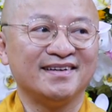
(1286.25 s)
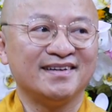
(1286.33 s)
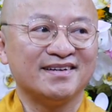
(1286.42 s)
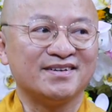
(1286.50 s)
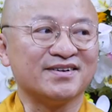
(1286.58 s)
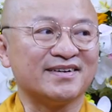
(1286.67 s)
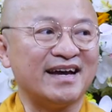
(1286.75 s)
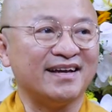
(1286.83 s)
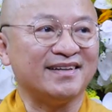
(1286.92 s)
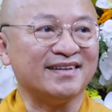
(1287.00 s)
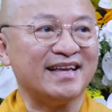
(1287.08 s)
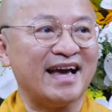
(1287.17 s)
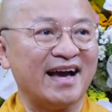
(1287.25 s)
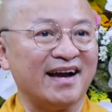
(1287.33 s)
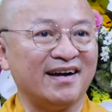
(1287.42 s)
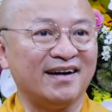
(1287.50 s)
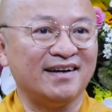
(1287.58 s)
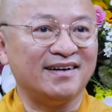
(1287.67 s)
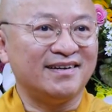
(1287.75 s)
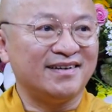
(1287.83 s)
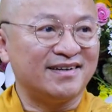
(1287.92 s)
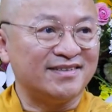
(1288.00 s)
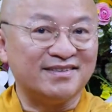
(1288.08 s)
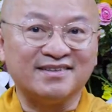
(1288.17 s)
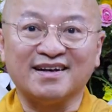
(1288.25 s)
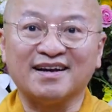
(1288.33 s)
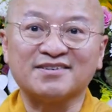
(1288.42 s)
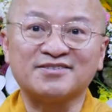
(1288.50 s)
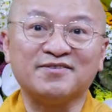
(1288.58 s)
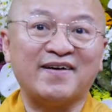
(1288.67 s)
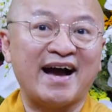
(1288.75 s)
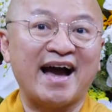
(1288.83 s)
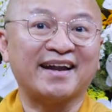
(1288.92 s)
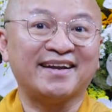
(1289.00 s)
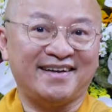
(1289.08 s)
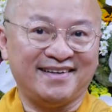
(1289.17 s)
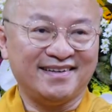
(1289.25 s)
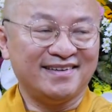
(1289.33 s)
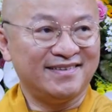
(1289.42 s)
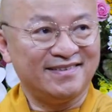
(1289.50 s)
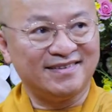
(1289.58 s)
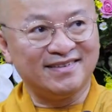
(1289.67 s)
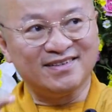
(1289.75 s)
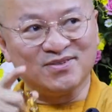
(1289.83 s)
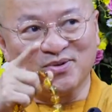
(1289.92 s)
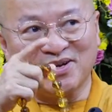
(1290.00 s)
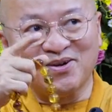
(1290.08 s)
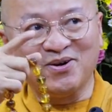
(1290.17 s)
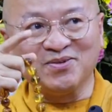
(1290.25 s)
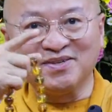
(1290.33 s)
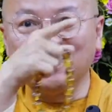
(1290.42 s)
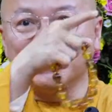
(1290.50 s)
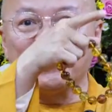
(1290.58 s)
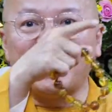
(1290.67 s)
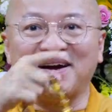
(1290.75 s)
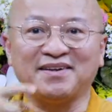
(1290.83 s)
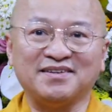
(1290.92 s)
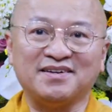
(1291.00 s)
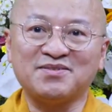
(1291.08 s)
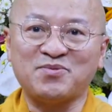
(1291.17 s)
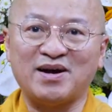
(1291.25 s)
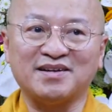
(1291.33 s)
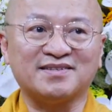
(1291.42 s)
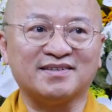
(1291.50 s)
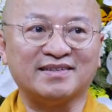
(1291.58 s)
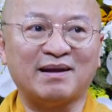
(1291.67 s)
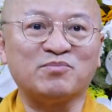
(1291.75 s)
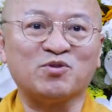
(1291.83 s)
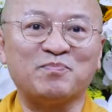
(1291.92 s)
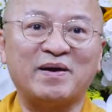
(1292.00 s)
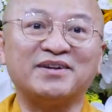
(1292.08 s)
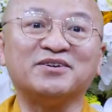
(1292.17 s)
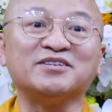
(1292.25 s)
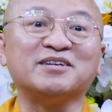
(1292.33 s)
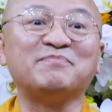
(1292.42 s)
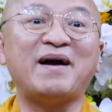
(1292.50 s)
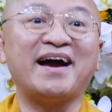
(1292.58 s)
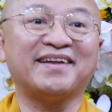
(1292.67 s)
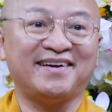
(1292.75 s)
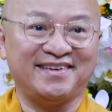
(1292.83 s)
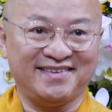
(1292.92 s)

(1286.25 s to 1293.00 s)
Trước đây thì nhà ở đường Sư Vạn Hạnh, chùa Giác Ngộ, nhìn qua thì nó khoảng chừng năm mươi mét đường chim bay thôi.